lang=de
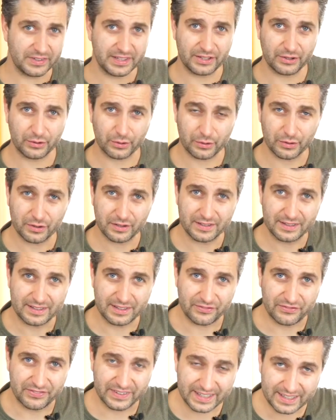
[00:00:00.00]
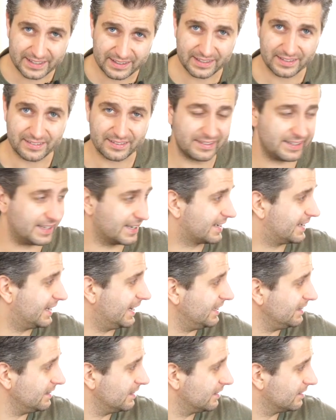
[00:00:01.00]
Video die wichtigsten
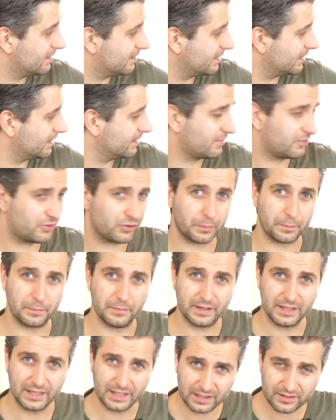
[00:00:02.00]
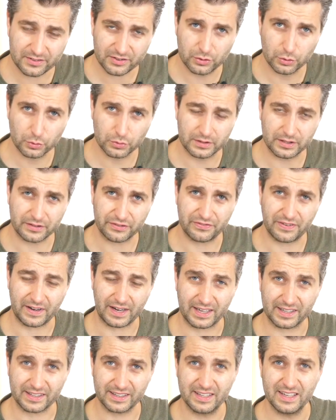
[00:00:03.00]
Erkenntnisse zum
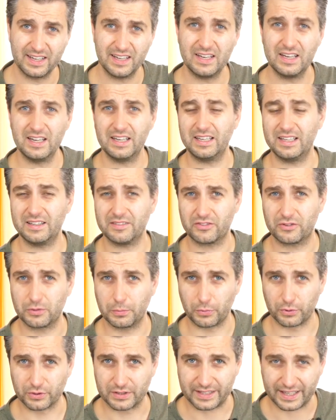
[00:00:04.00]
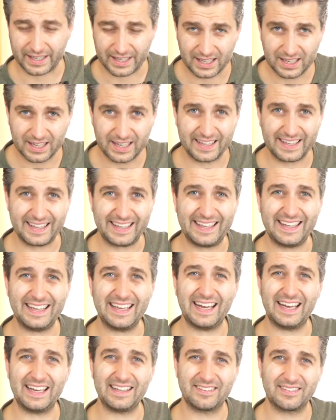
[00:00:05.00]
E-Scooter-Fahren, zum Modell
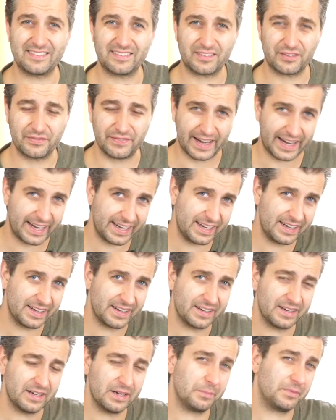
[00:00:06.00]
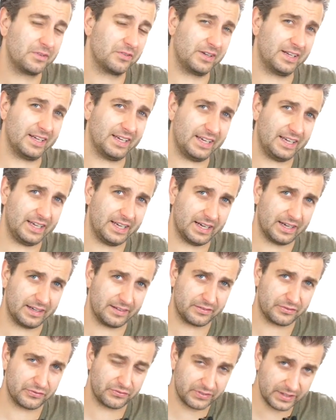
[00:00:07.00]
ES2 bzw.
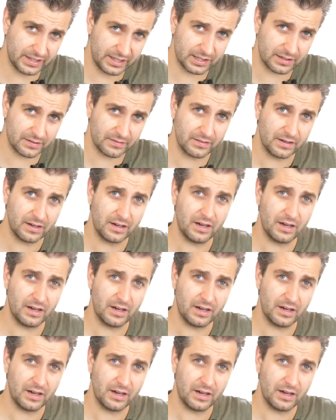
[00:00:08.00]
ES4